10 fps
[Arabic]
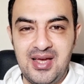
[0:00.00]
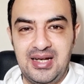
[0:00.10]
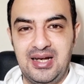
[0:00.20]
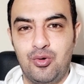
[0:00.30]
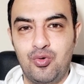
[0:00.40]

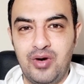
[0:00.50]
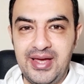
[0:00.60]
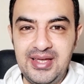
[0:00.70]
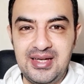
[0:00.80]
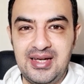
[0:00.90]
لو
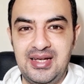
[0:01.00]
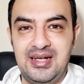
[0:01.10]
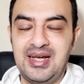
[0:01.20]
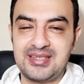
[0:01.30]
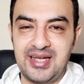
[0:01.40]
هي
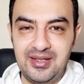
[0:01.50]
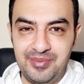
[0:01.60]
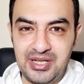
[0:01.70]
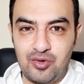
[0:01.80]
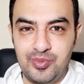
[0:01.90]
اللي هتخلي
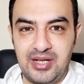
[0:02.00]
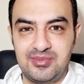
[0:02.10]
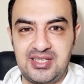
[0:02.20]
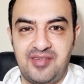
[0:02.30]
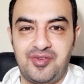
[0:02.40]
بينك وبينها
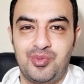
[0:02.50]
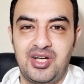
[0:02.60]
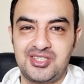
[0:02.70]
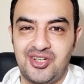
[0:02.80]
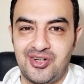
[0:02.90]
مسافه امال
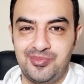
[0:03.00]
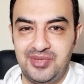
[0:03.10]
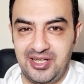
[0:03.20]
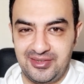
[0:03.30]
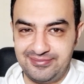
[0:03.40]
هتقرب
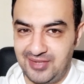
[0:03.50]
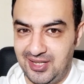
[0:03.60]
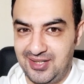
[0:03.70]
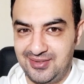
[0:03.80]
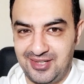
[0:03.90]
مين
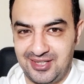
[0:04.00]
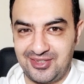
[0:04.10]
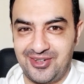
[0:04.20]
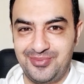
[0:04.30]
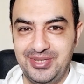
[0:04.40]
ها أه؟
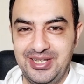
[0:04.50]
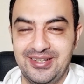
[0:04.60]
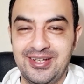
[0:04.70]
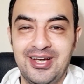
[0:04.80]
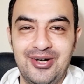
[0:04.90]
هتقرب
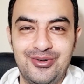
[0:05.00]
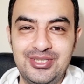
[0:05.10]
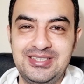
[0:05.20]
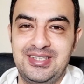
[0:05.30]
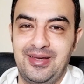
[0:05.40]
مين
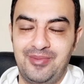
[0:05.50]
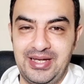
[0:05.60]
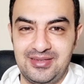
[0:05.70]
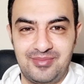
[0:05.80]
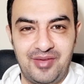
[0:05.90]
وانت
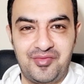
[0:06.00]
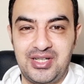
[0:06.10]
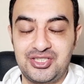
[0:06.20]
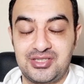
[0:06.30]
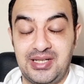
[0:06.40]
كمان ما
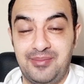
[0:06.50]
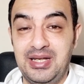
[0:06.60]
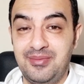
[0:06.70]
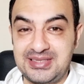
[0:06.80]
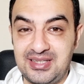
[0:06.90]
ينفعش
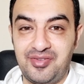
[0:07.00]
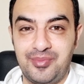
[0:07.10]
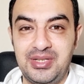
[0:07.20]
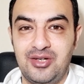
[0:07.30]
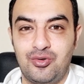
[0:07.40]
تعملي مسافه
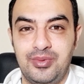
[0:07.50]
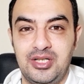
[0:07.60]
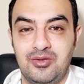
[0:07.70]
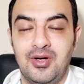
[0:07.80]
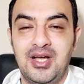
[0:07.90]
بينك
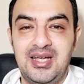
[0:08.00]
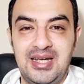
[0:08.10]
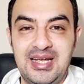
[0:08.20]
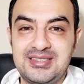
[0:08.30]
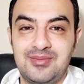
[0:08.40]
وبينه
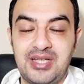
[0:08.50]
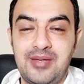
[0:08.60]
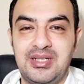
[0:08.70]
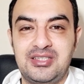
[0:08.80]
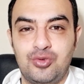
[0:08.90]
لازم
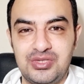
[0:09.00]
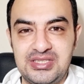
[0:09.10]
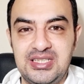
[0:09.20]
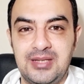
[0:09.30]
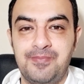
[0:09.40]
دايما
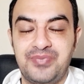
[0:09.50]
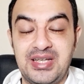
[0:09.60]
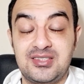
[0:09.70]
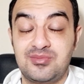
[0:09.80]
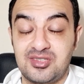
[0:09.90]
توديه
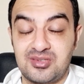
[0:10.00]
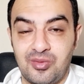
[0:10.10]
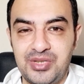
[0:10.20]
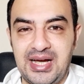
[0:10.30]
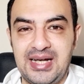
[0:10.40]
لازم
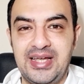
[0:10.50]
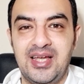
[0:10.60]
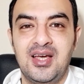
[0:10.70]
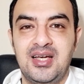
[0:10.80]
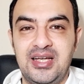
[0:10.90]
تطمني عليه
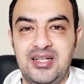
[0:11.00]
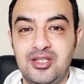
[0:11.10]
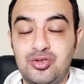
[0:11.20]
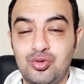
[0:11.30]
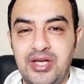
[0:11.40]
ان
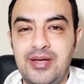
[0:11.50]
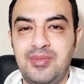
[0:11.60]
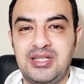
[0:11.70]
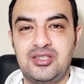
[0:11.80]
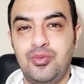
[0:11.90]
انتوا
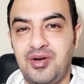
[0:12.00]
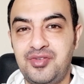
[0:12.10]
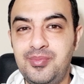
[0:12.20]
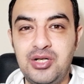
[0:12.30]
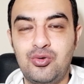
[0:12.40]
دايما يبقى
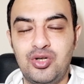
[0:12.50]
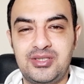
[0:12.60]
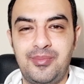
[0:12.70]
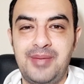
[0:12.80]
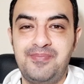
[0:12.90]
في بينكم
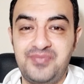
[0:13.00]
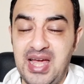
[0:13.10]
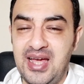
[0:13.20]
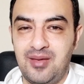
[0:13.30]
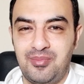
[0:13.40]
اهتمام ده
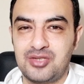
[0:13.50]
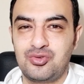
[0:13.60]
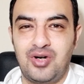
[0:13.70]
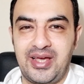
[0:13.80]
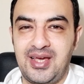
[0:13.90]
هي
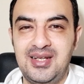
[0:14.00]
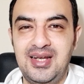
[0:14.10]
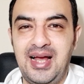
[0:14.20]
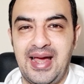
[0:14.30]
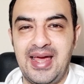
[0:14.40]
برضه هيخلي
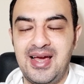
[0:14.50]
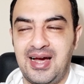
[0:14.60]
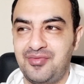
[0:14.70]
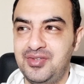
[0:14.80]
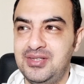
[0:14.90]
الحياه
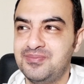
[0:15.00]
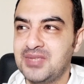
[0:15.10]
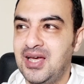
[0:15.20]
عارفين